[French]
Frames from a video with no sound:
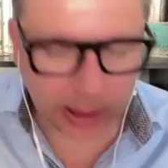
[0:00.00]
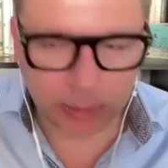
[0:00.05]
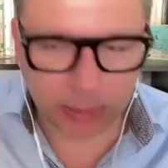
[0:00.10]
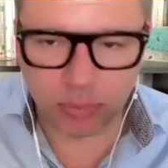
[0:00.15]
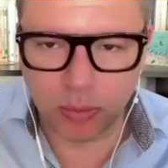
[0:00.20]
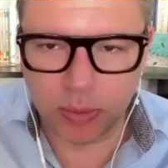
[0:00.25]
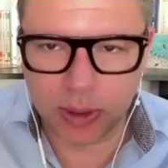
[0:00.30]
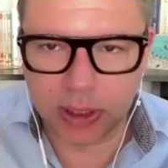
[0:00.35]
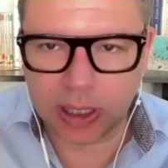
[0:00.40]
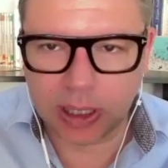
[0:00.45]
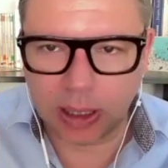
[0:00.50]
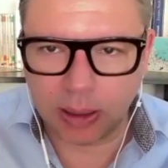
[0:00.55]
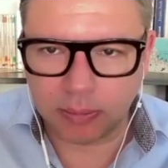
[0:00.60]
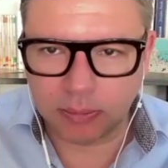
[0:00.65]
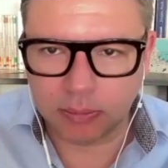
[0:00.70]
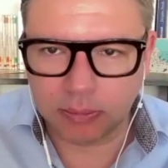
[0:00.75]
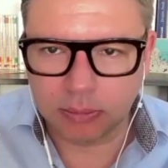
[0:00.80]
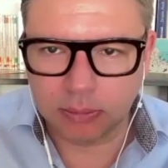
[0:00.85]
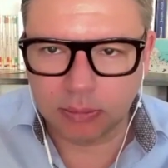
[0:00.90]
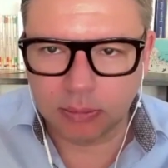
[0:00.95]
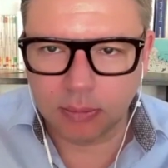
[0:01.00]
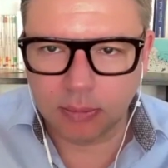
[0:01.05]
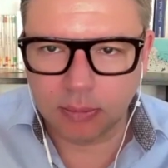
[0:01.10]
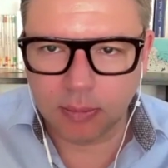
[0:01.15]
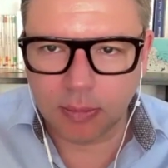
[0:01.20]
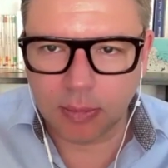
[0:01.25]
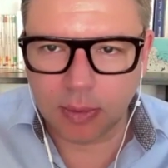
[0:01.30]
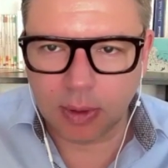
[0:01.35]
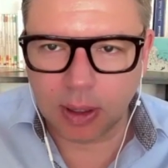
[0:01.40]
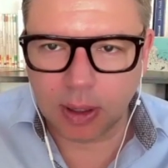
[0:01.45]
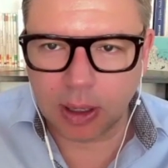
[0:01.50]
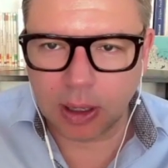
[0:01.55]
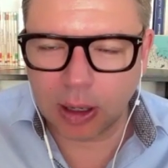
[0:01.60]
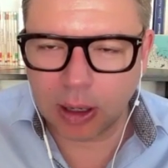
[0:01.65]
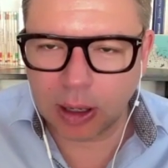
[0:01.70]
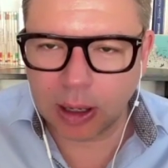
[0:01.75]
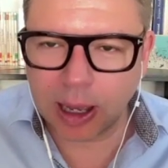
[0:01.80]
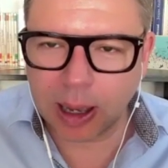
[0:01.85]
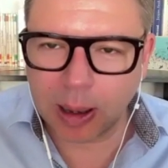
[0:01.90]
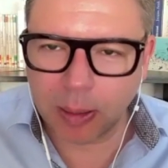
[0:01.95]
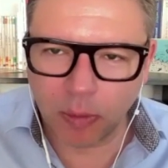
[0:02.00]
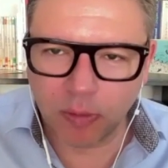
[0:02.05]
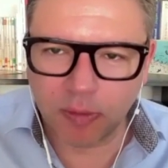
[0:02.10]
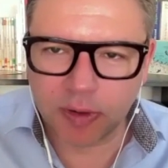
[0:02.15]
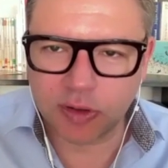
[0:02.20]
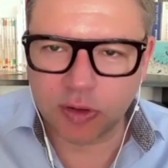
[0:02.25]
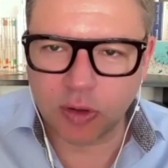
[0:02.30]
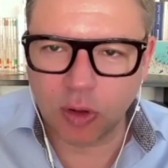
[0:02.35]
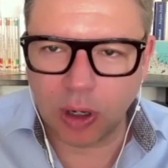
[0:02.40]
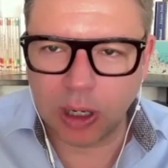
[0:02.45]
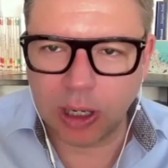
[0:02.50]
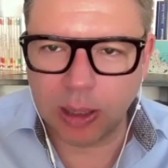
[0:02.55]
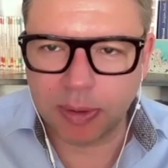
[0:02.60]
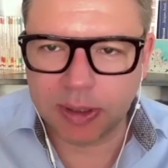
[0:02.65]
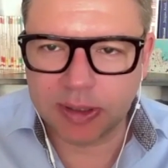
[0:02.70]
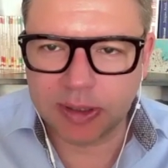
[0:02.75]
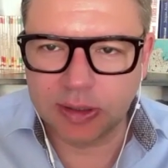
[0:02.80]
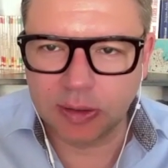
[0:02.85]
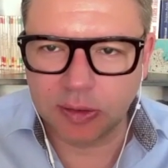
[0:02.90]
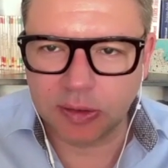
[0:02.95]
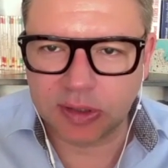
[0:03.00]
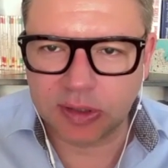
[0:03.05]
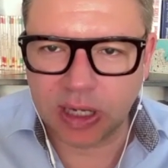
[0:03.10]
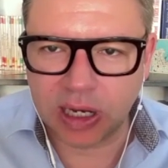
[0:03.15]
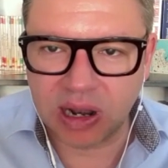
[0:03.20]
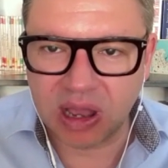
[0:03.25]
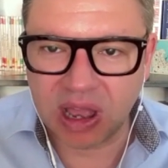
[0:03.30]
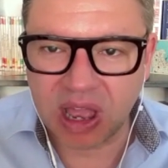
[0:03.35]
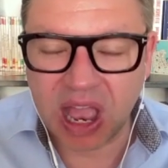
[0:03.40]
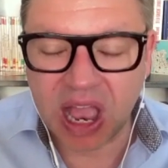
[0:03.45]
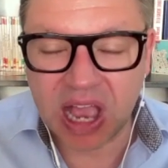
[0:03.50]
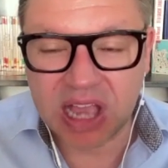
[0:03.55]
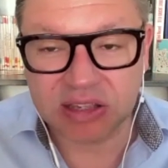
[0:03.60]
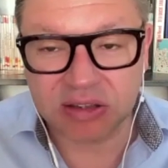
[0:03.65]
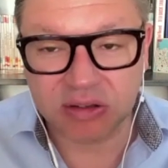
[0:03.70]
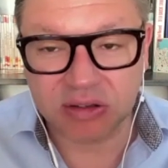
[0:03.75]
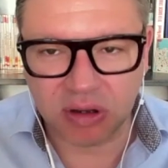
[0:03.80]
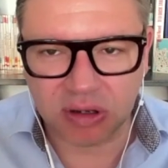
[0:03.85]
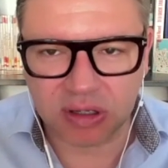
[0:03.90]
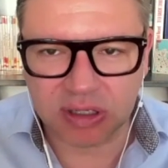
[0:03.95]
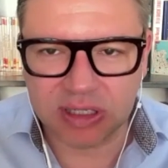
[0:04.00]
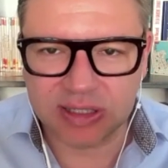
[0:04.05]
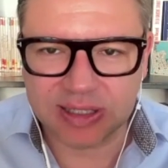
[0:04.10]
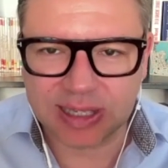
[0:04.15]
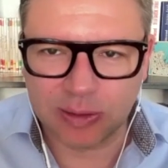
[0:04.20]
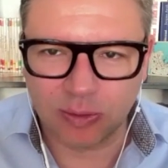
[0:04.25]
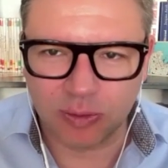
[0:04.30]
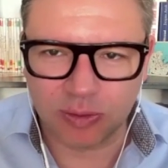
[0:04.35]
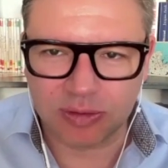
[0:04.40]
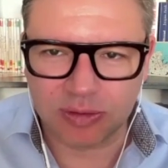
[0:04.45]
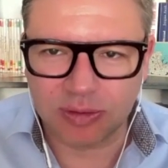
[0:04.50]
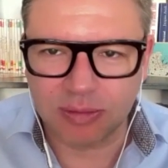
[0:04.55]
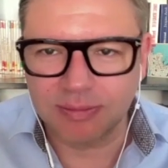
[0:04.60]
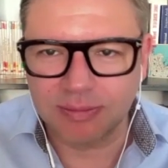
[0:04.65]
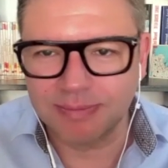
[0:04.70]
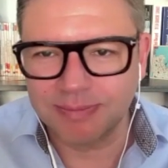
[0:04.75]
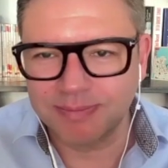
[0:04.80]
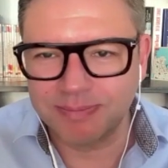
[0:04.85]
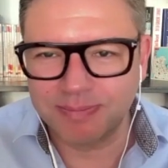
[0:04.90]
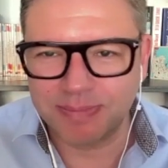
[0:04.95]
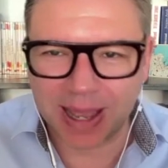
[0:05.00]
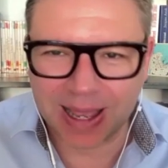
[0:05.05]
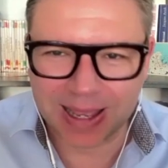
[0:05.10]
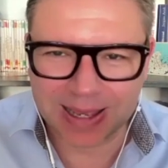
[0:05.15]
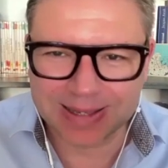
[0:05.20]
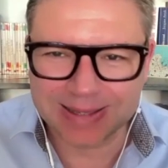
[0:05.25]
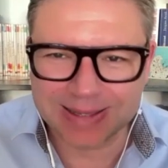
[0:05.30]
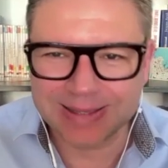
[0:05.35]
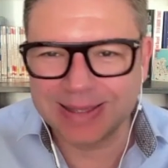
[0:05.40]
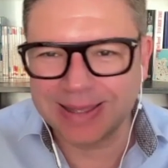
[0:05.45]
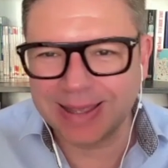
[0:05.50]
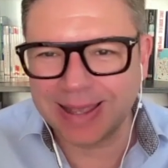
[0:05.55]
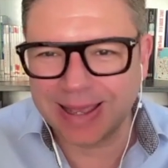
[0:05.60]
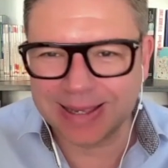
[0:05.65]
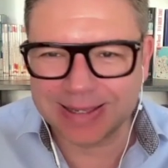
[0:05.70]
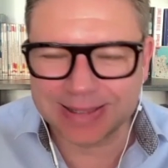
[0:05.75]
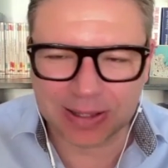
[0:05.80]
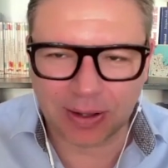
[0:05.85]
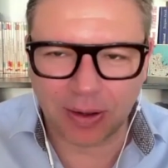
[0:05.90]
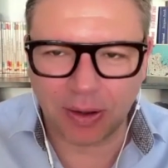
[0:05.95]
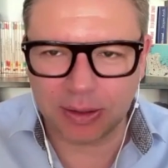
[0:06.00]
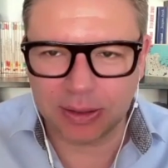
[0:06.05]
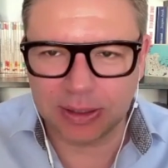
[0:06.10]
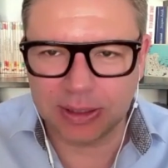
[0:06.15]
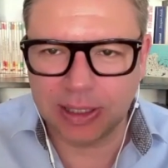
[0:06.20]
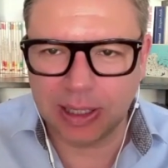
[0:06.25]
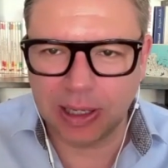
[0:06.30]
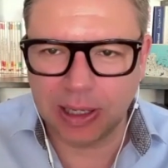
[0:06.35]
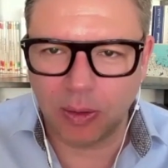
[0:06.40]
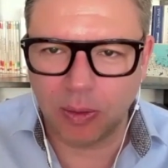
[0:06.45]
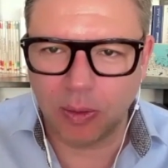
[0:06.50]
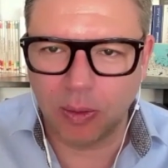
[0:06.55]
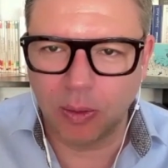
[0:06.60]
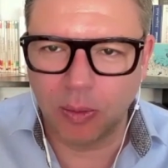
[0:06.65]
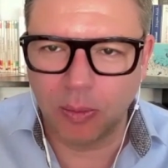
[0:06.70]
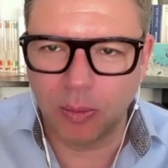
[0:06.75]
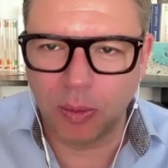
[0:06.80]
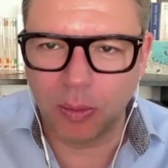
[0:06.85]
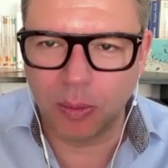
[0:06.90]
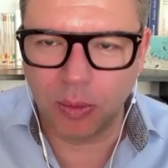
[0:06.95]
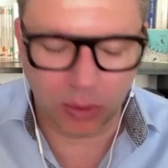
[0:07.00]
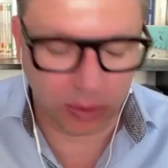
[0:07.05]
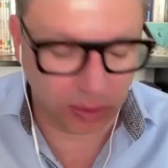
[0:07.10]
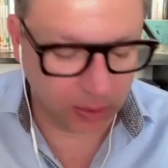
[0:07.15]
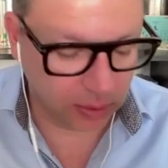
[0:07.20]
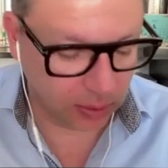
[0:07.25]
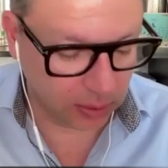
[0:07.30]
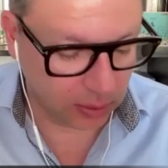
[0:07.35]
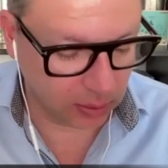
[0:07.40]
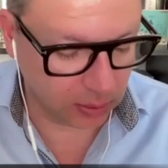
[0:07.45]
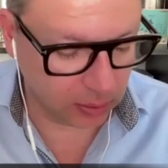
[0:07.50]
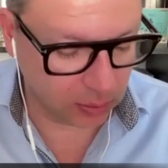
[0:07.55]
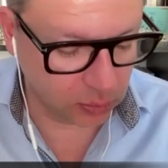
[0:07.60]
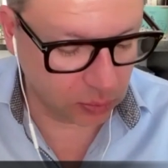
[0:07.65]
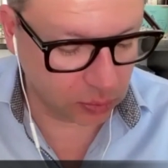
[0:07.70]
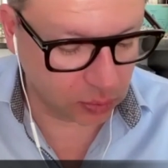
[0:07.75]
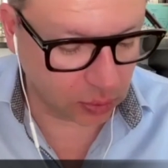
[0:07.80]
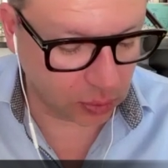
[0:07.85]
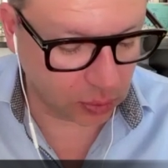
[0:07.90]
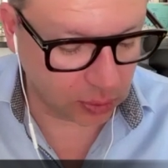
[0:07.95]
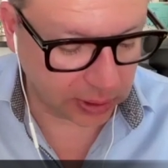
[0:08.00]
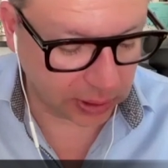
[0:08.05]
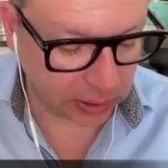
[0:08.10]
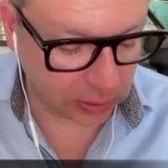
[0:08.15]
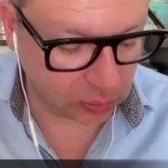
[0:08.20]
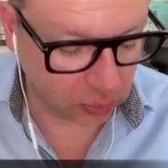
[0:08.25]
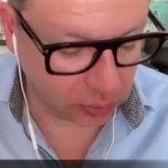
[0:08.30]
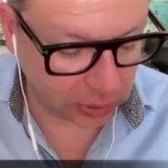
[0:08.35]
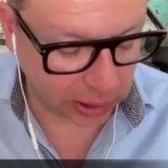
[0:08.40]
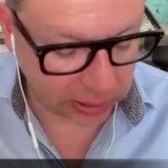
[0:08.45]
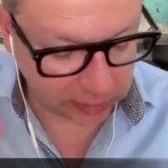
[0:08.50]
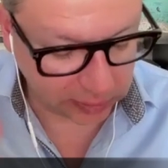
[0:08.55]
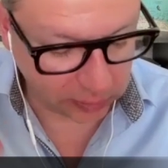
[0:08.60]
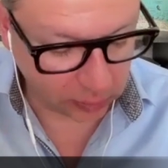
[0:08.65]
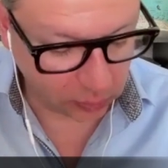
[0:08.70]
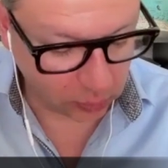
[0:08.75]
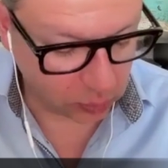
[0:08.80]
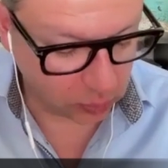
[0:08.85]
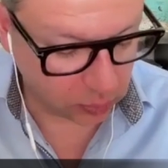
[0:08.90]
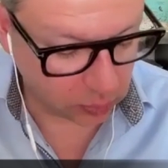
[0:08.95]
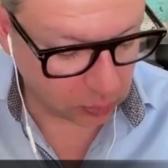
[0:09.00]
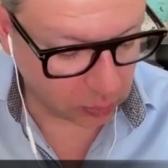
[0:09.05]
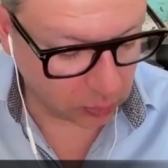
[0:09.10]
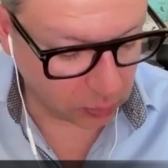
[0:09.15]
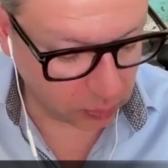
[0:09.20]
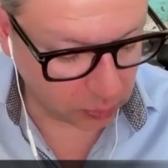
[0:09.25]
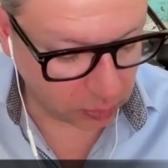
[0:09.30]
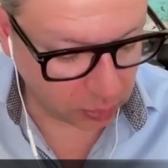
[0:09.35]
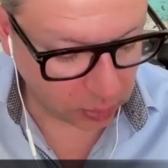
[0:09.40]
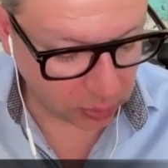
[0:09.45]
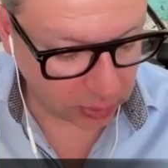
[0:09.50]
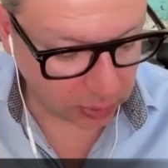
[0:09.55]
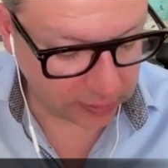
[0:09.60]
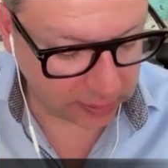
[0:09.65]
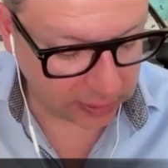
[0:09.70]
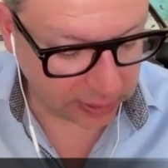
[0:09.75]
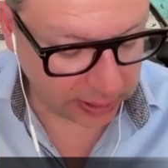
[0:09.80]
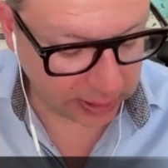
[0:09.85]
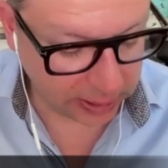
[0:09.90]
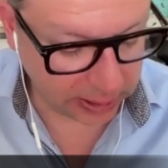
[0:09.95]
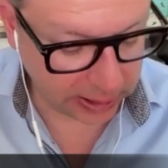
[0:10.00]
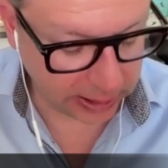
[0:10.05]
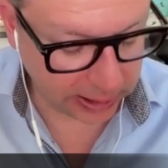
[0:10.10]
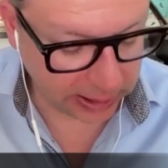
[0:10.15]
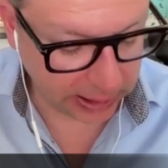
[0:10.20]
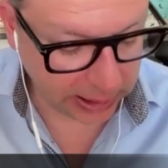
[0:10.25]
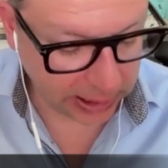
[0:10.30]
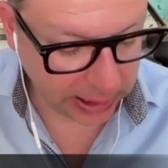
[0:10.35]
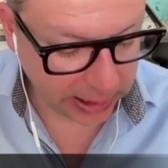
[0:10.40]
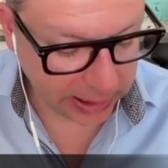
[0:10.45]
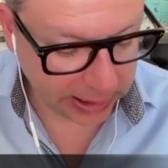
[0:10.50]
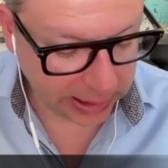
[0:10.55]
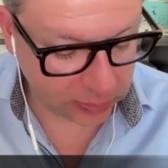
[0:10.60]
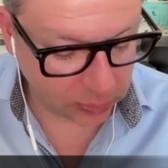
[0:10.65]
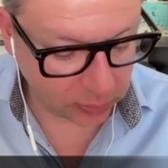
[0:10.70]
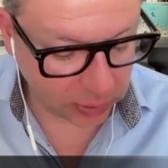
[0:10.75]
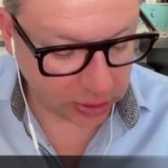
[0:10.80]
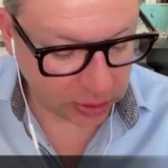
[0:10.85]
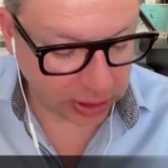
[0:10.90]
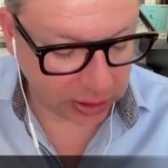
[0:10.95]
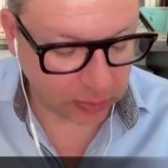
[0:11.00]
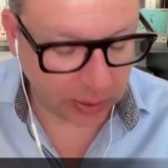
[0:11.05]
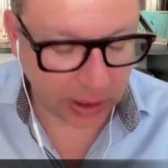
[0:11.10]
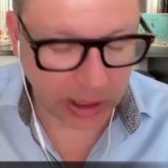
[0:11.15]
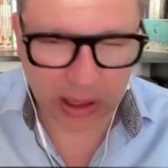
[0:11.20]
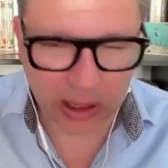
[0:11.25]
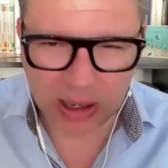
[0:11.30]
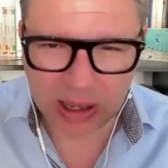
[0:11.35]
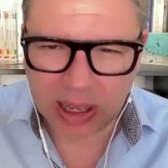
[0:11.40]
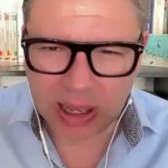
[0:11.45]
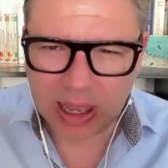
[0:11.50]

Républicains, un mauvais score à la présidentielle, un score qui s'annonce pas extraordinaire au moment euh, du scrutin, en tout cas si on, prend les, sondages actuels.